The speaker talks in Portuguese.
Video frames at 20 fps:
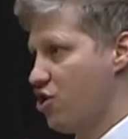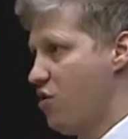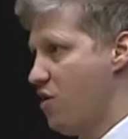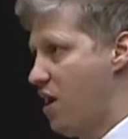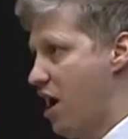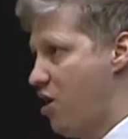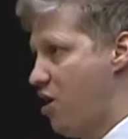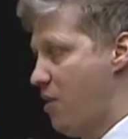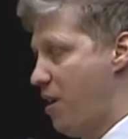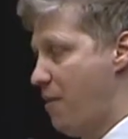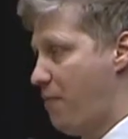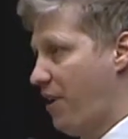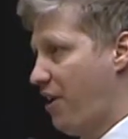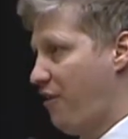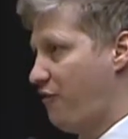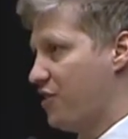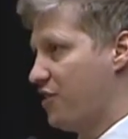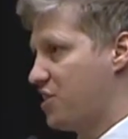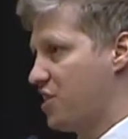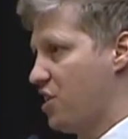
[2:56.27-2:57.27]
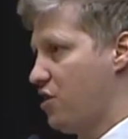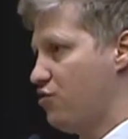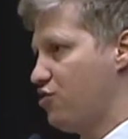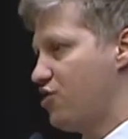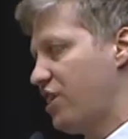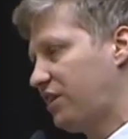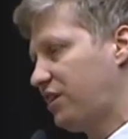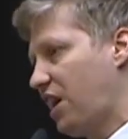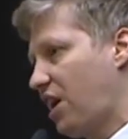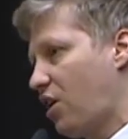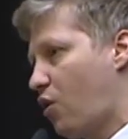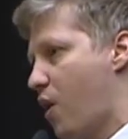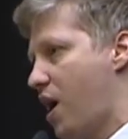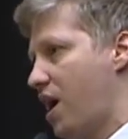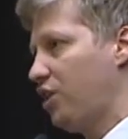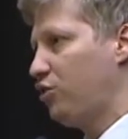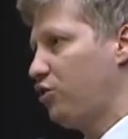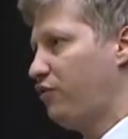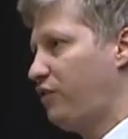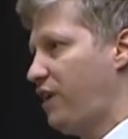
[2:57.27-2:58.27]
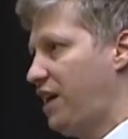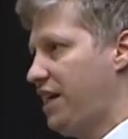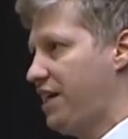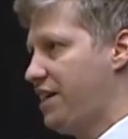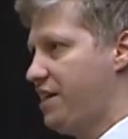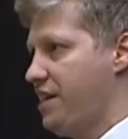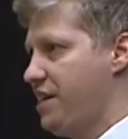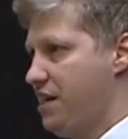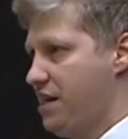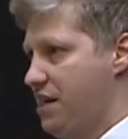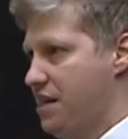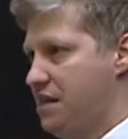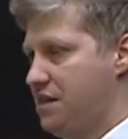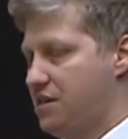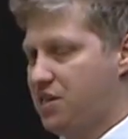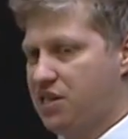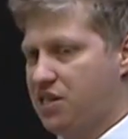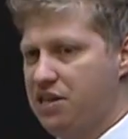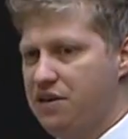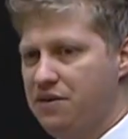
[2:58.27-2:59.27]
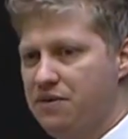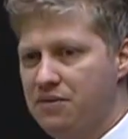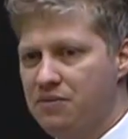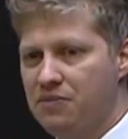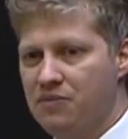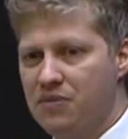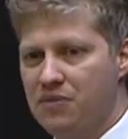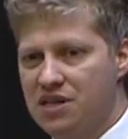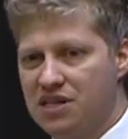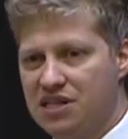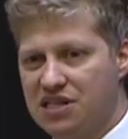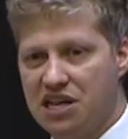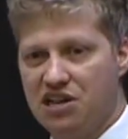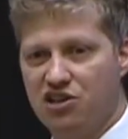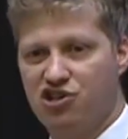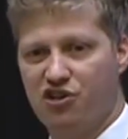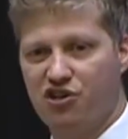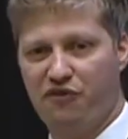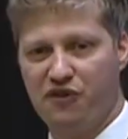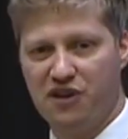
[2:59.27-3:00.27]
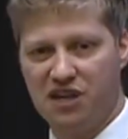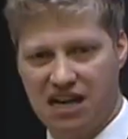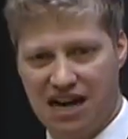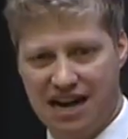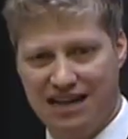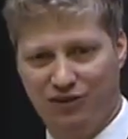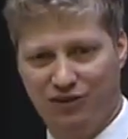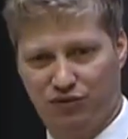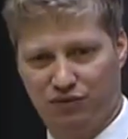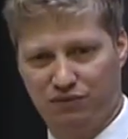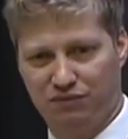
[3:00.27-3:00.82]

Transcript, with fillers: não há uma previsão de até quando valeria esse certificado.